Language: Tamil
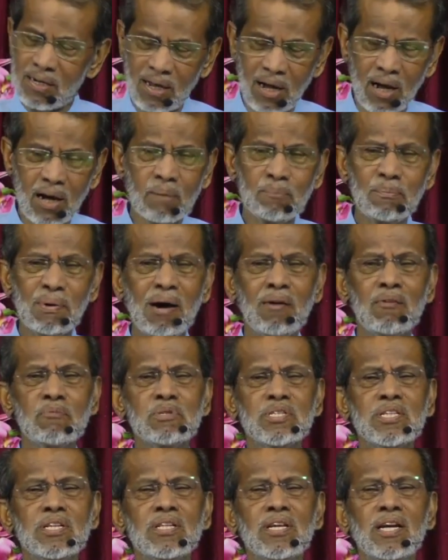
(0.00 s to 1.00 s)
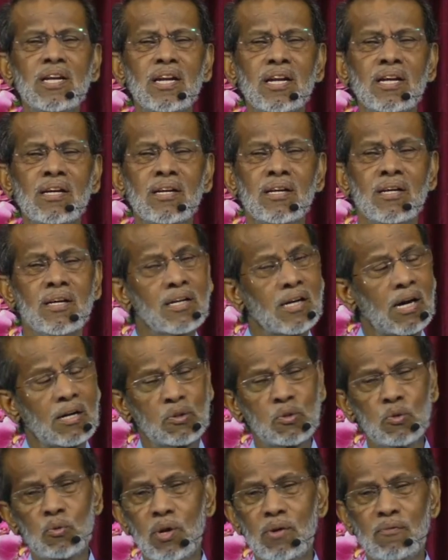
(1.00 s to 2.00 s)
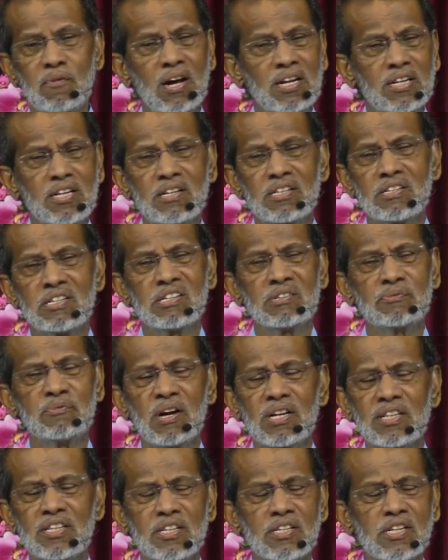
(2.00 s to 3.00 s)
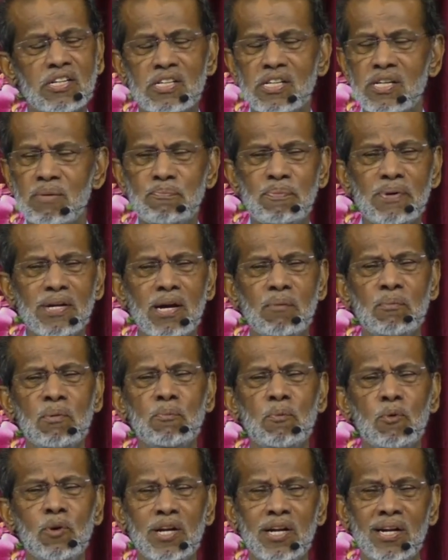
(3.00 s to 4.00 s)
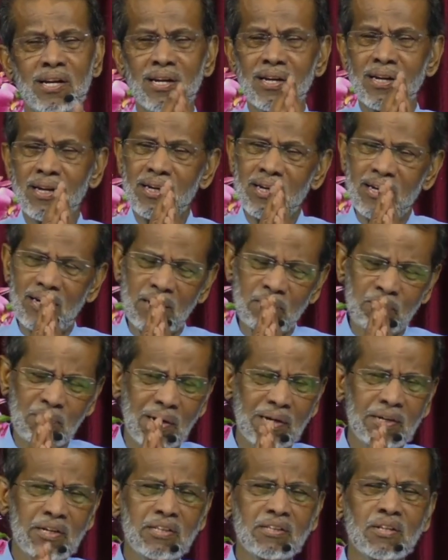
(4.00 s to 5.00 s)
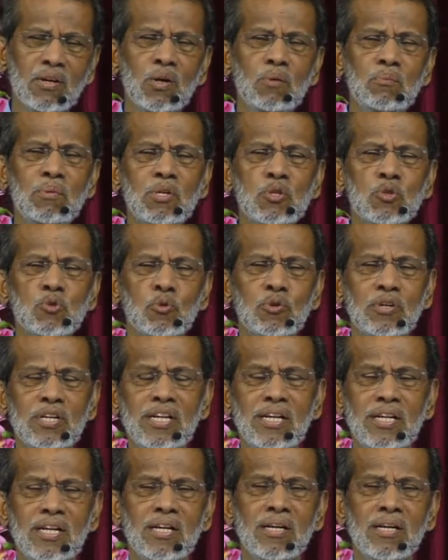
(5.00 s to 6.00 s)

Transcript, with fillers: நான் பாவம் செய்தேன் கர்த்தருடைய வார்க்கை வார்த்தைக்கு கீழ்ப்படியாமல் போனேன் என்னை மன்னித்தருளும் என்று சொல்லி